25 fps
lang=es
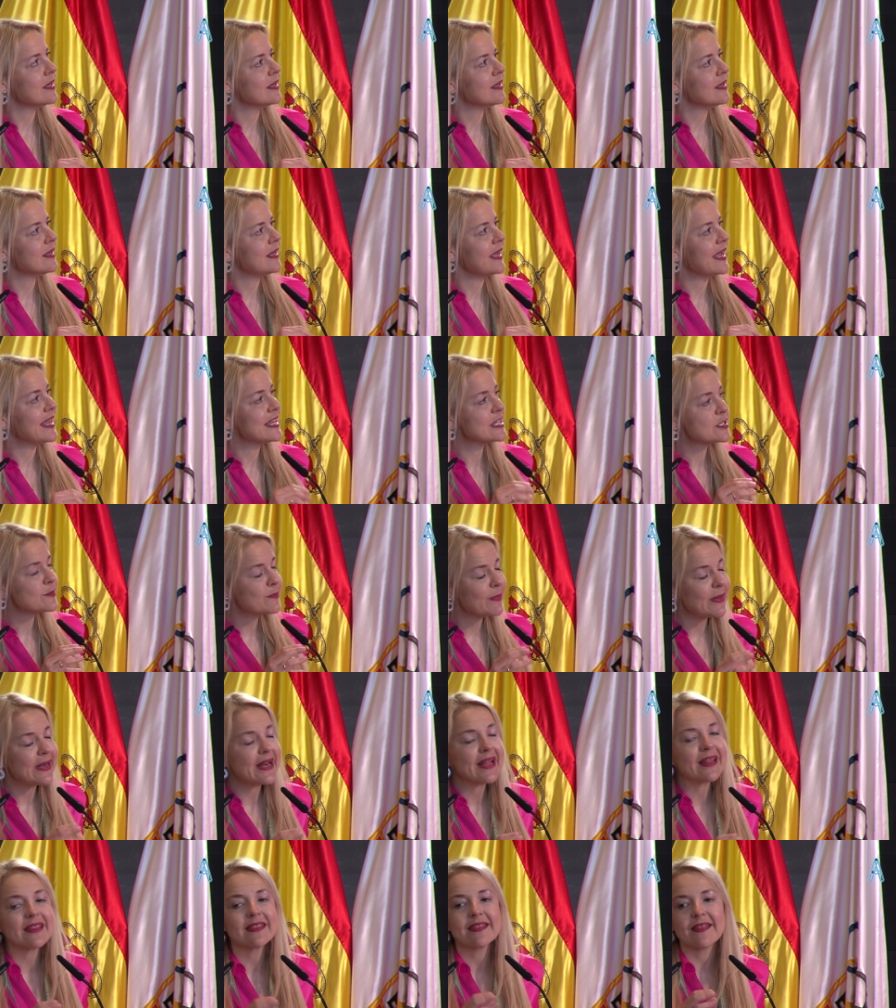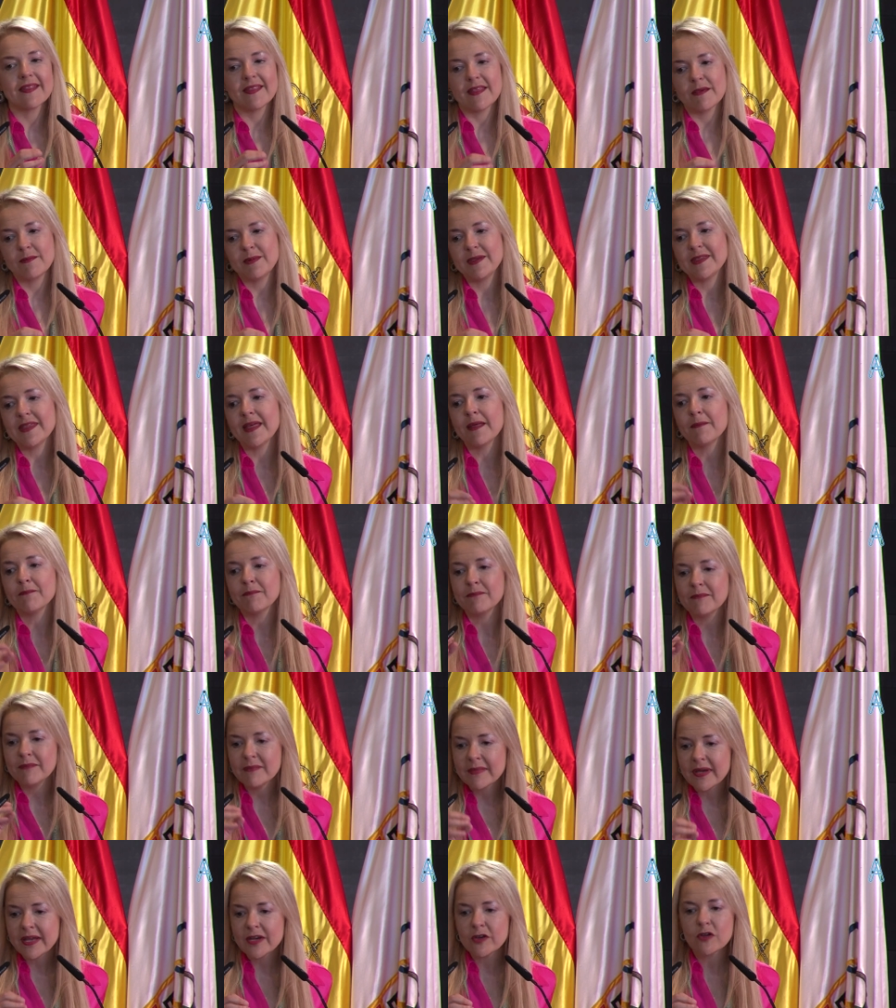eh, esperanza de vida
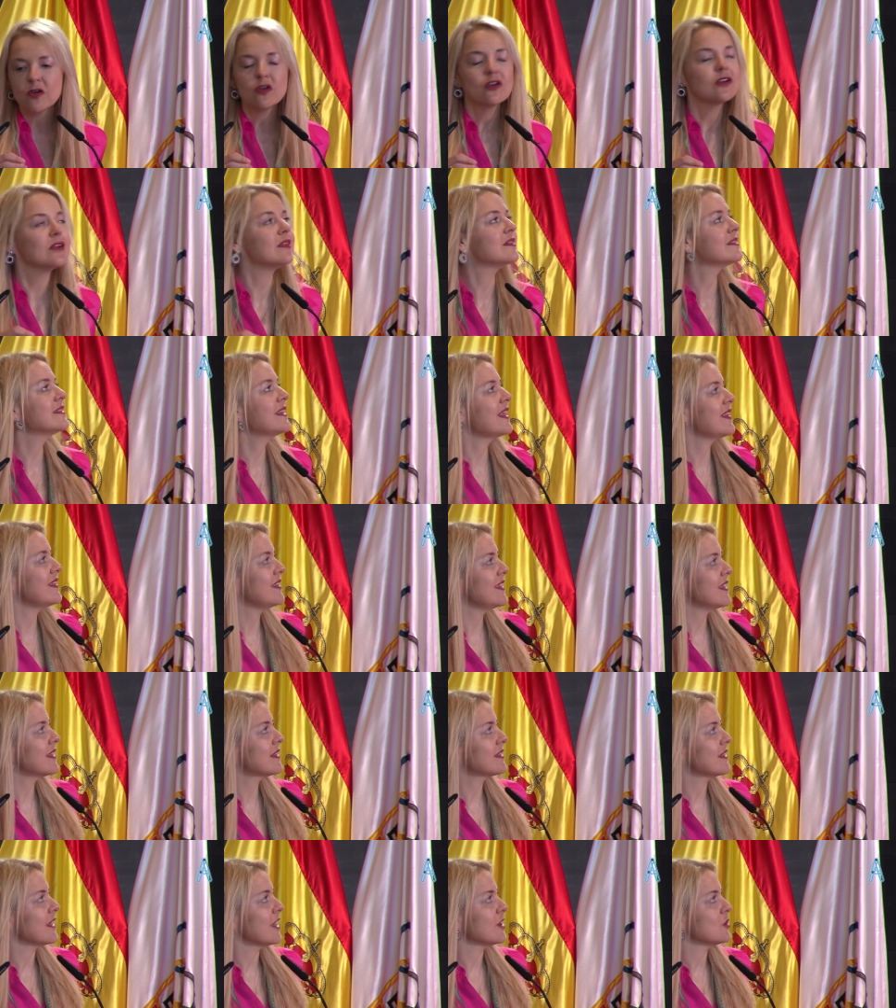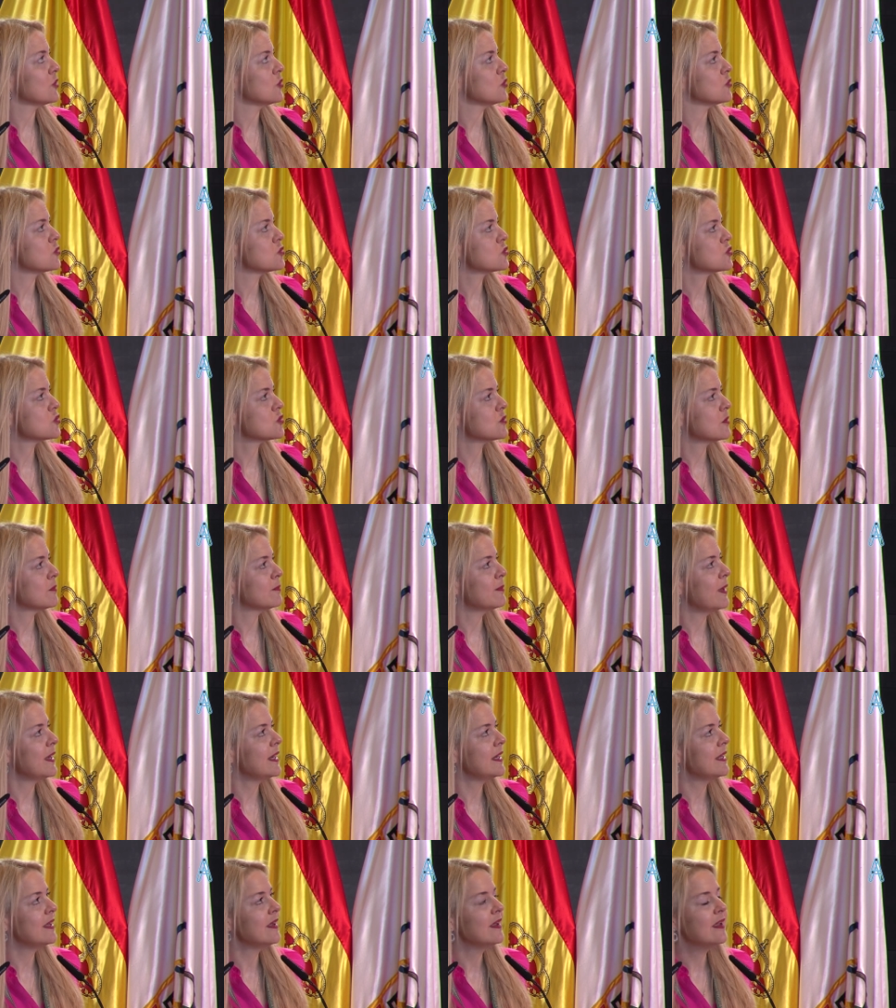menor de 10 años.
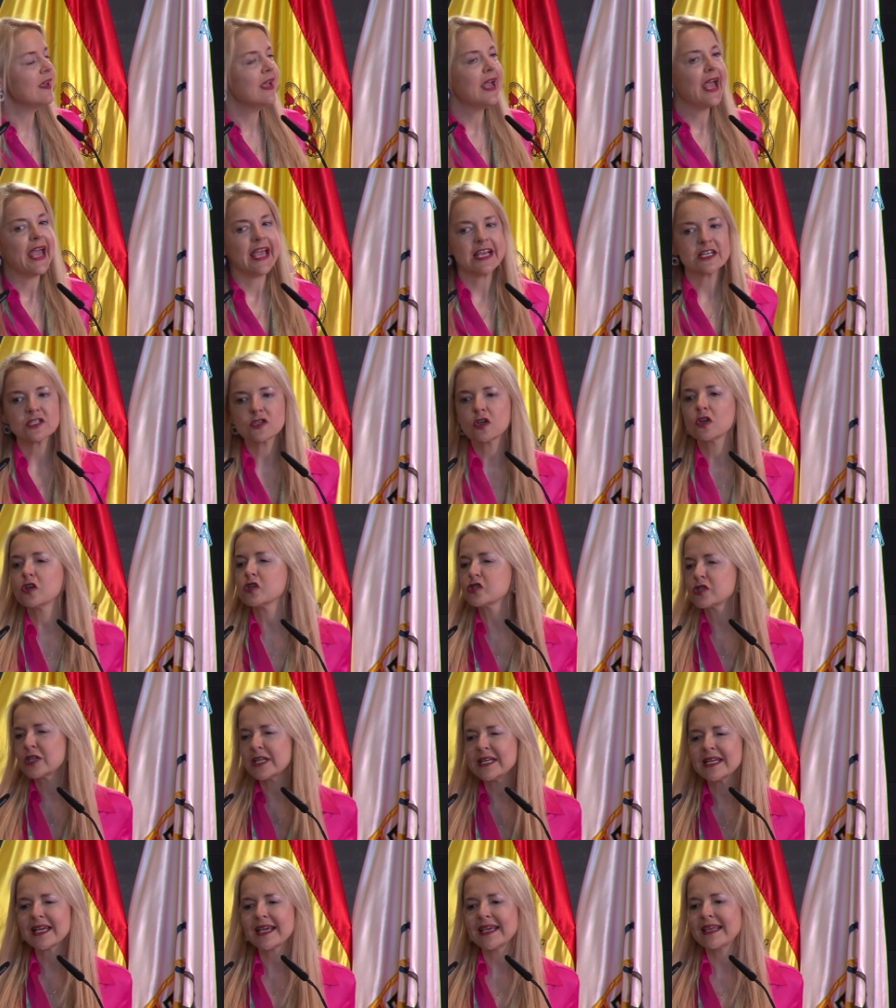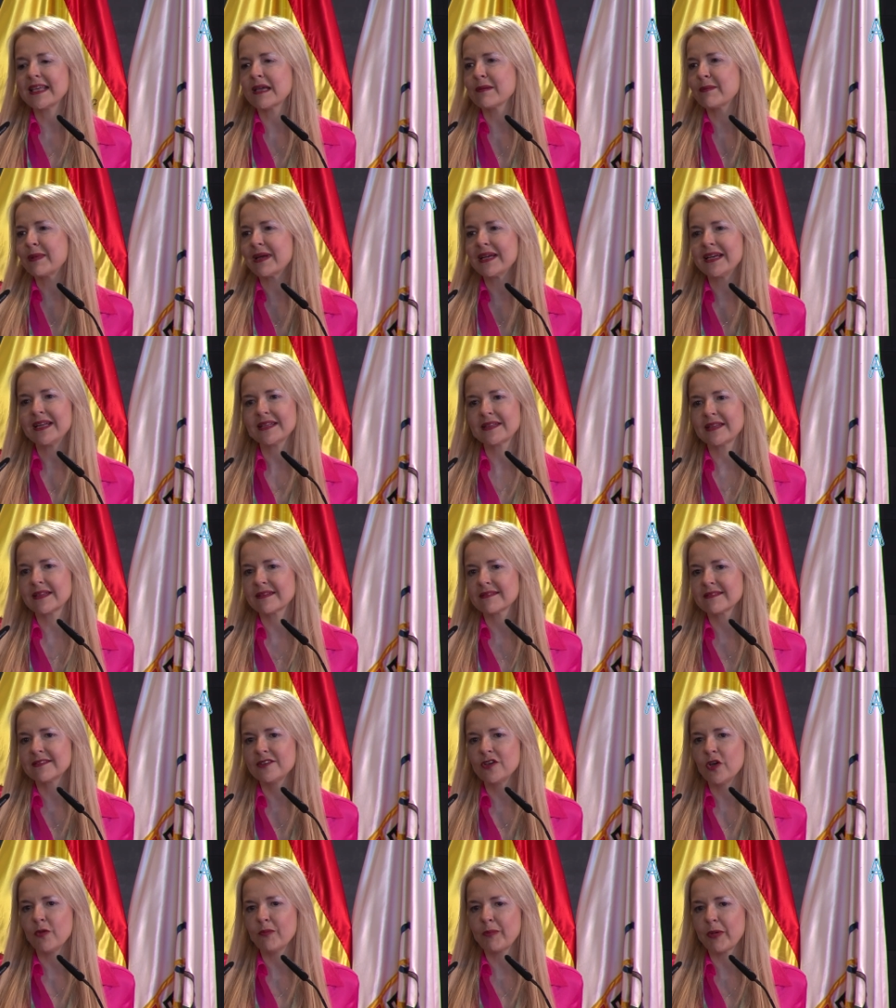¿vale? Esto nos tiene que llamar la
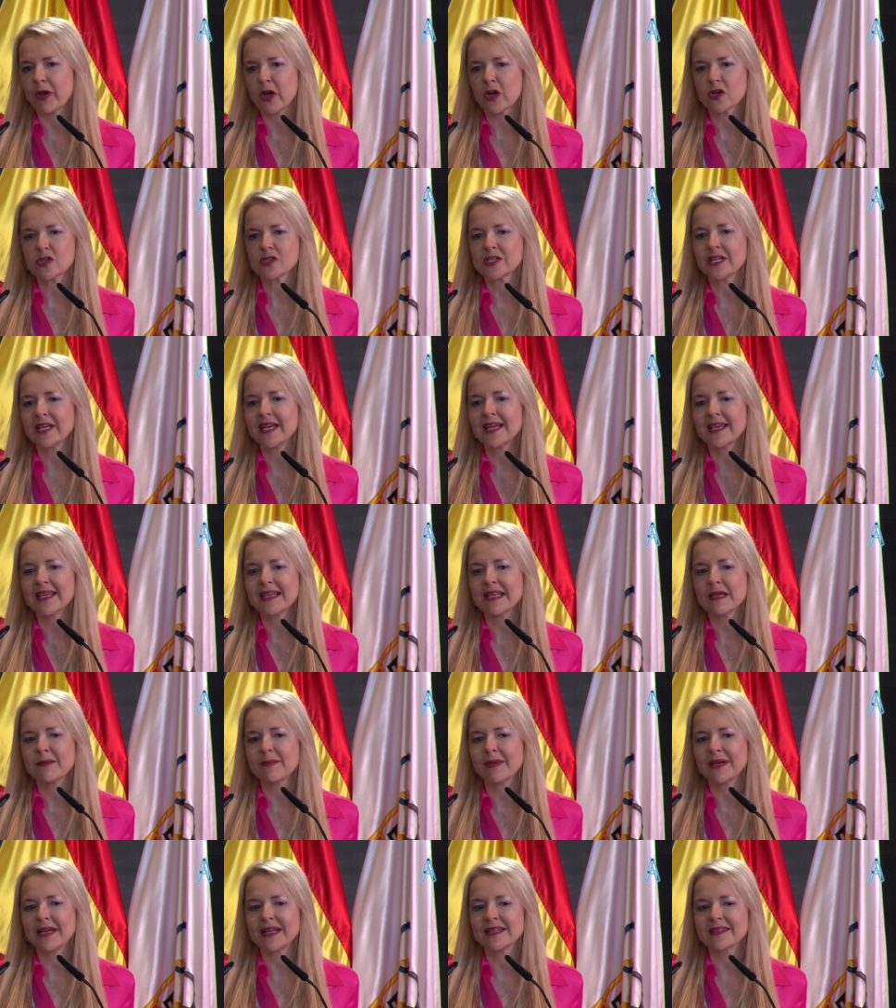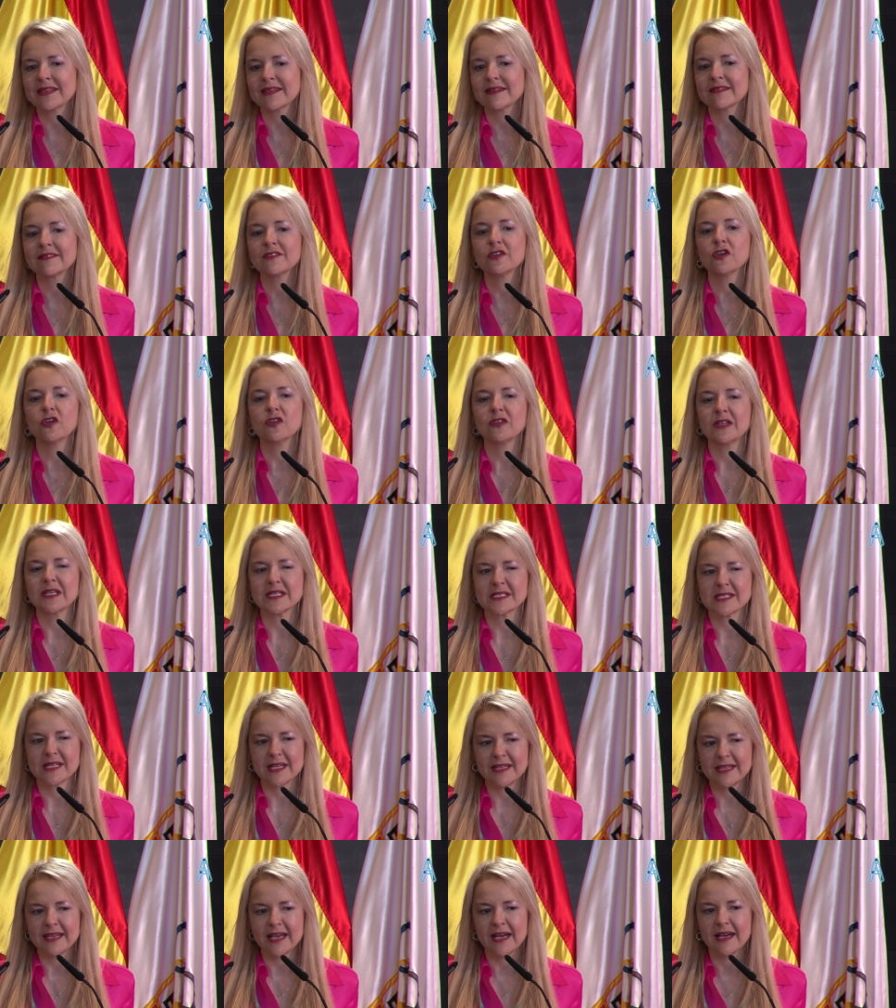atención, pero nos tiene que llamar la atención
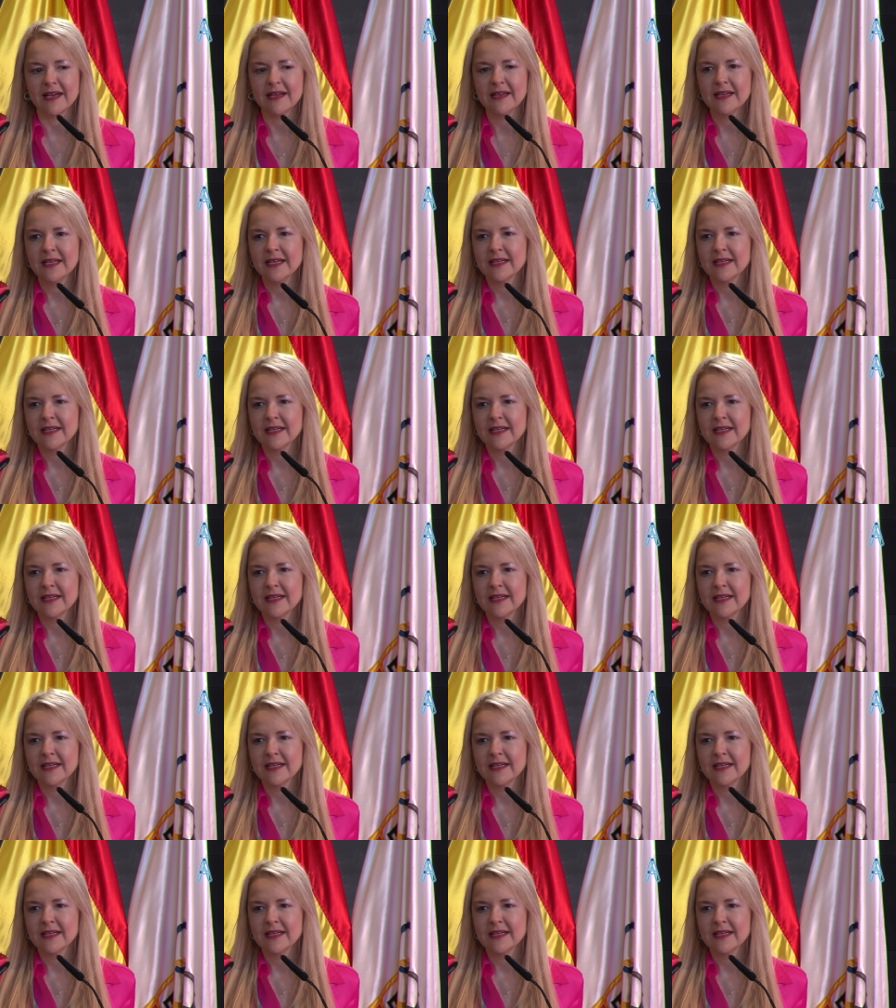desde ya.